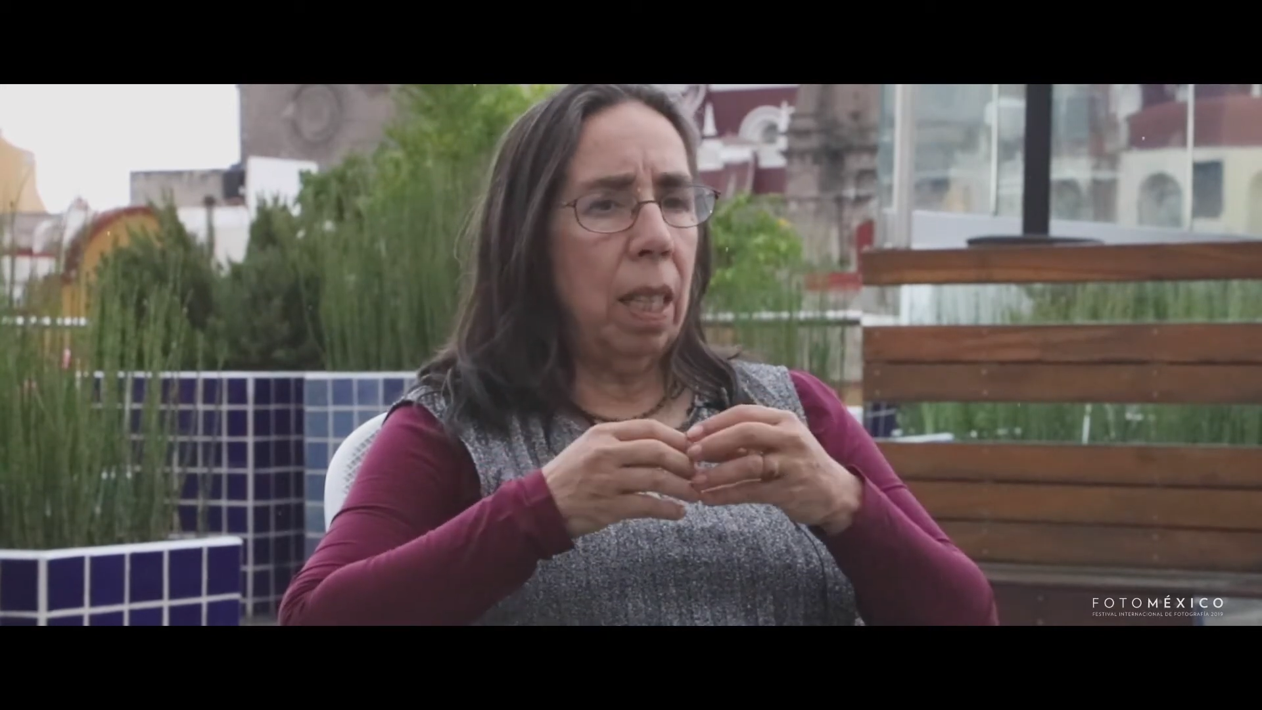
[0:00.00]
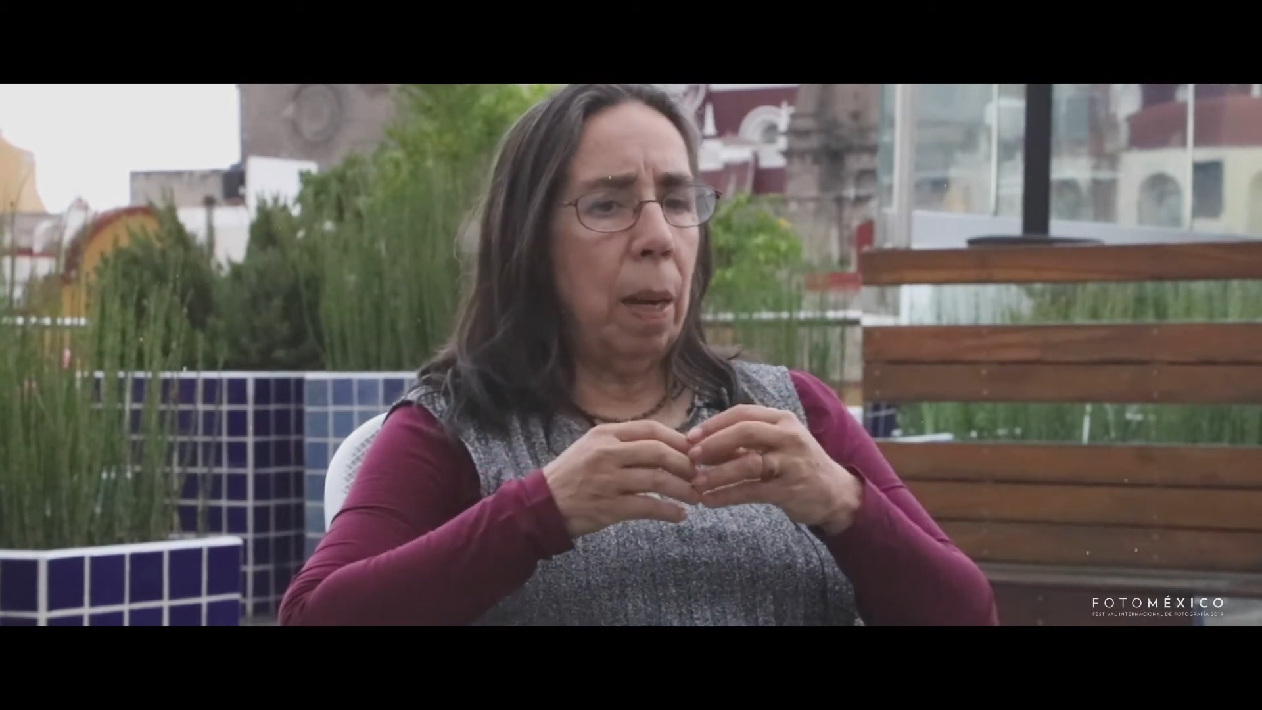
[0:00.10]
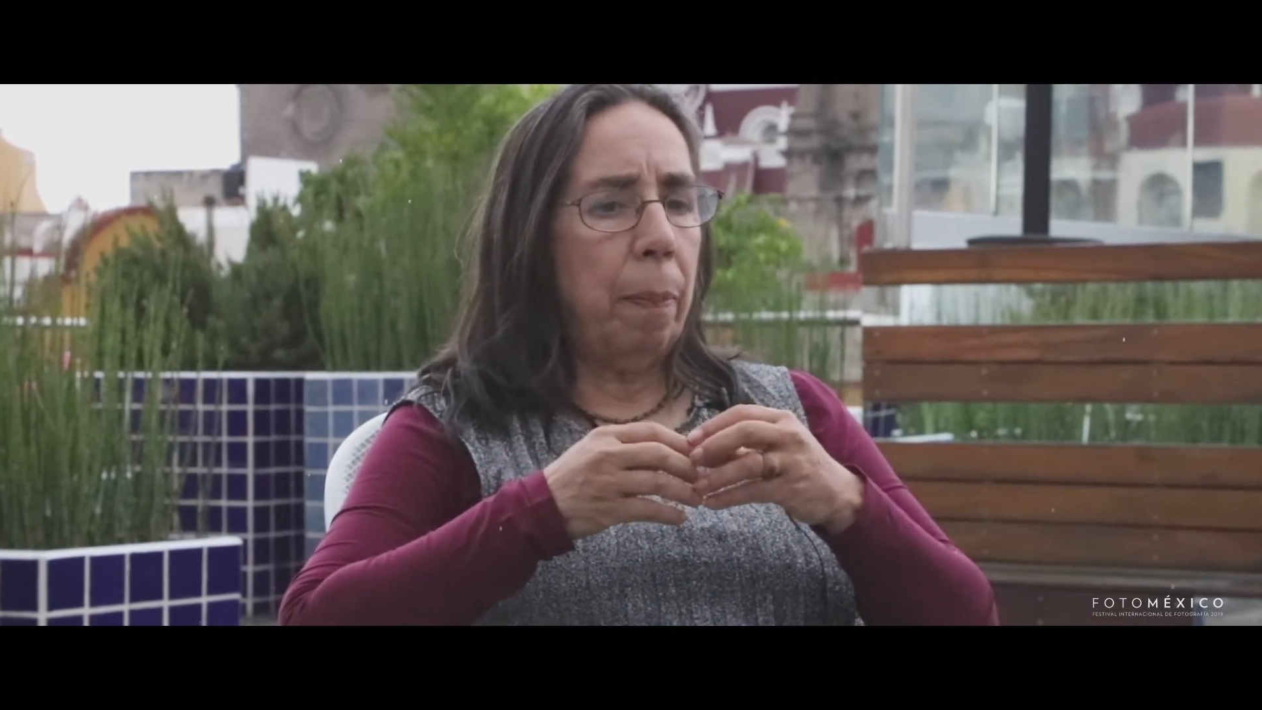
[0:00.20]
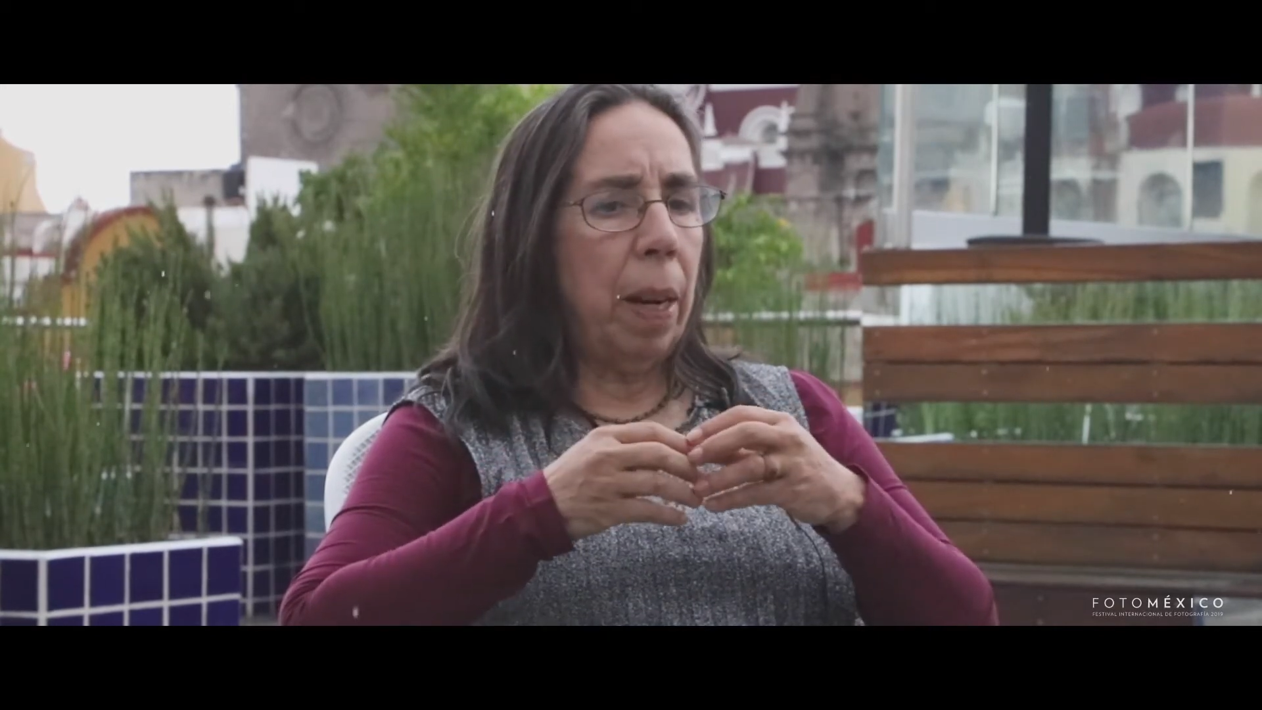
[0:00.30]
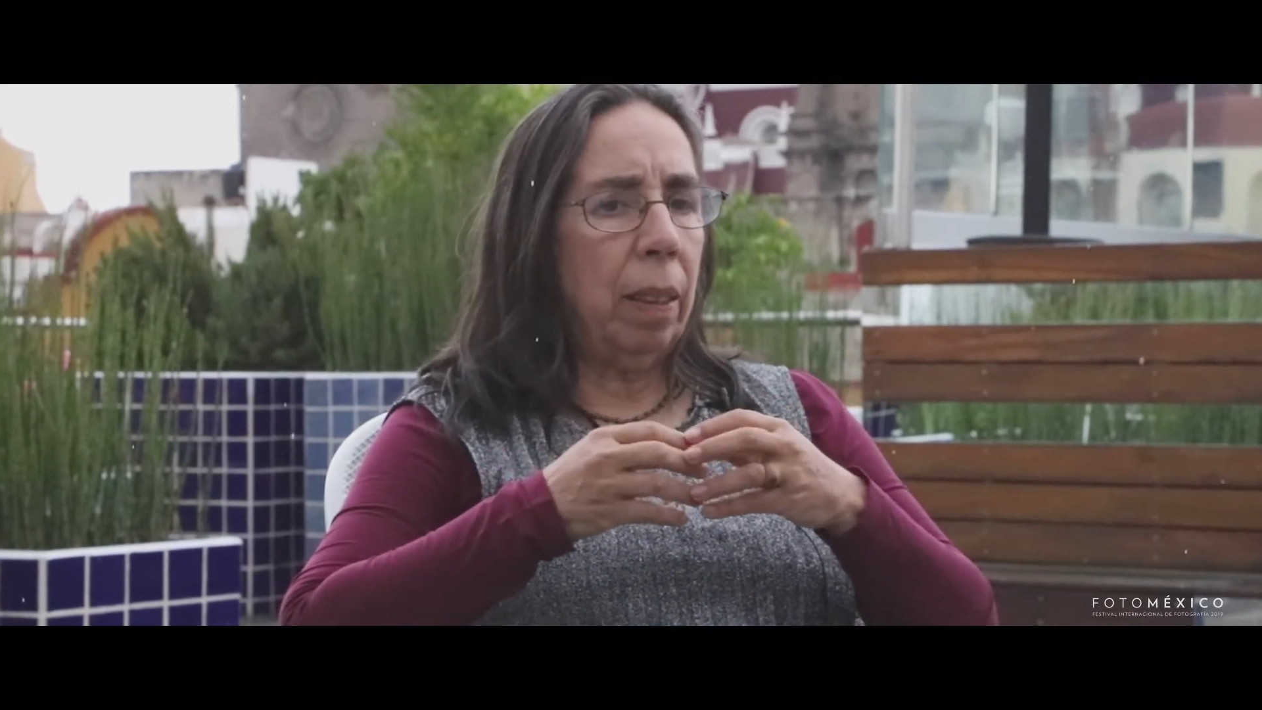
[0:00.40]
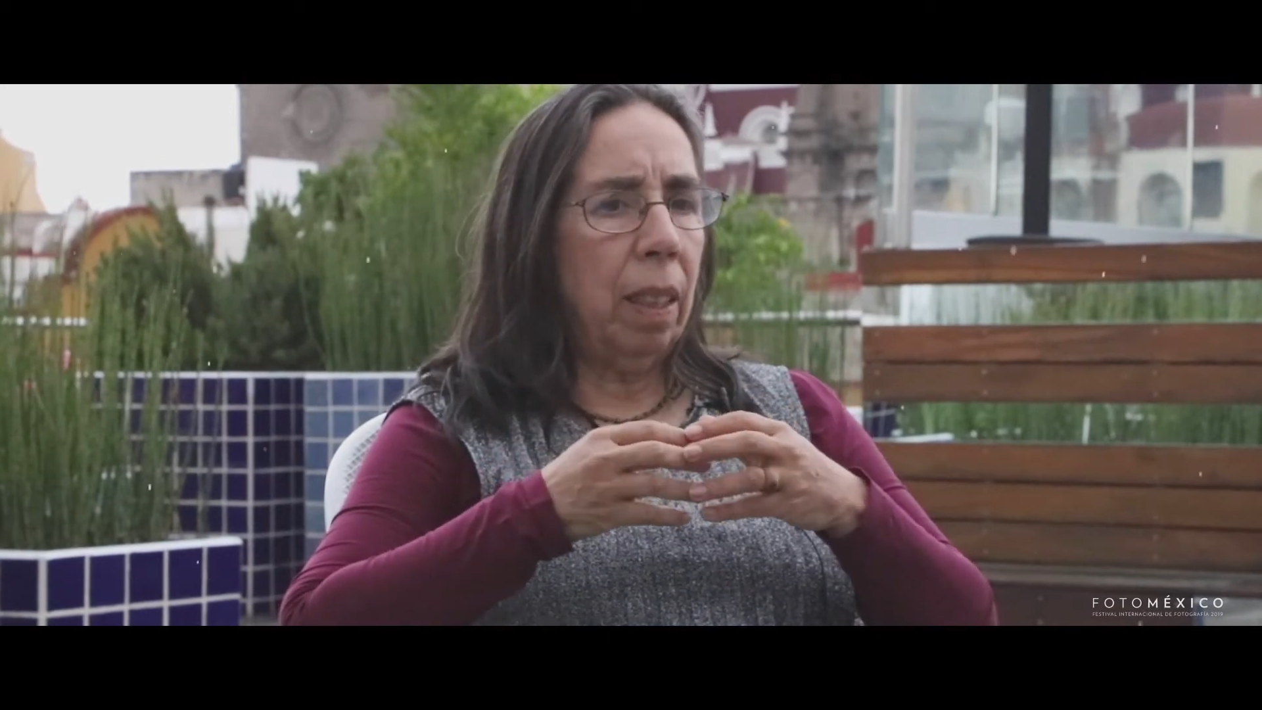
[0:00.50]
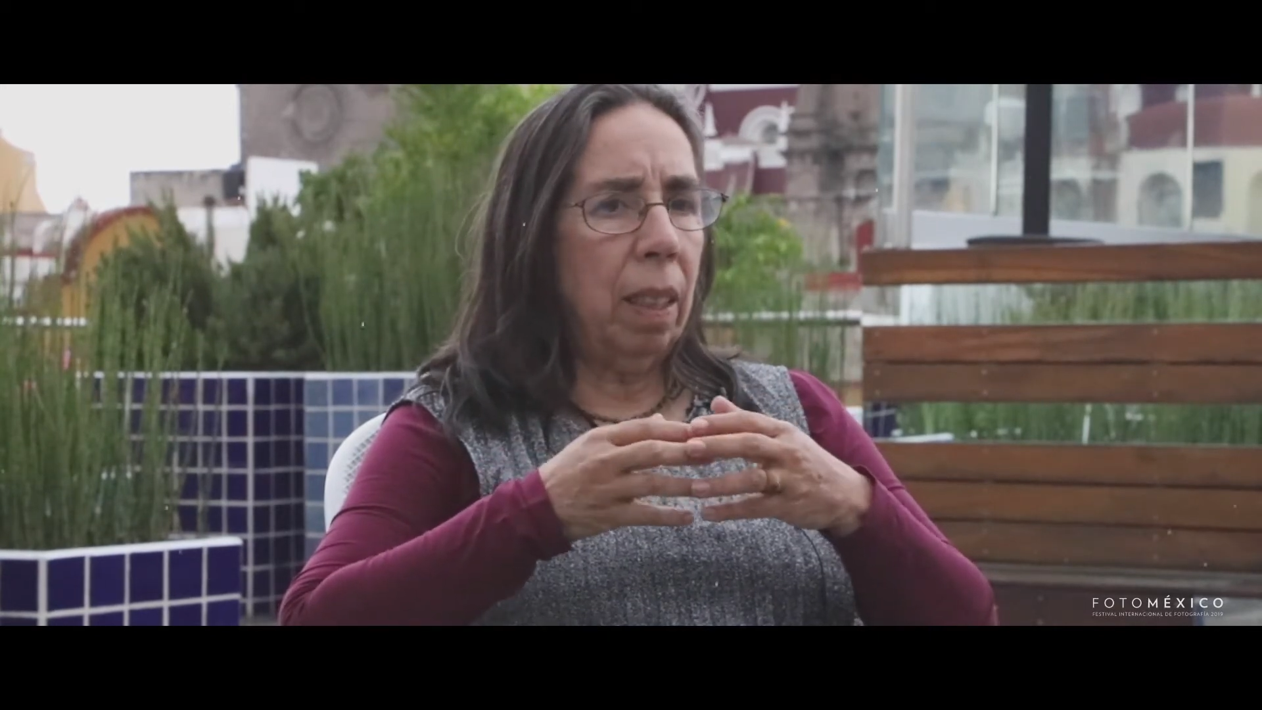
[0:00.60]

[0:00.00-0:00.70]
y aparte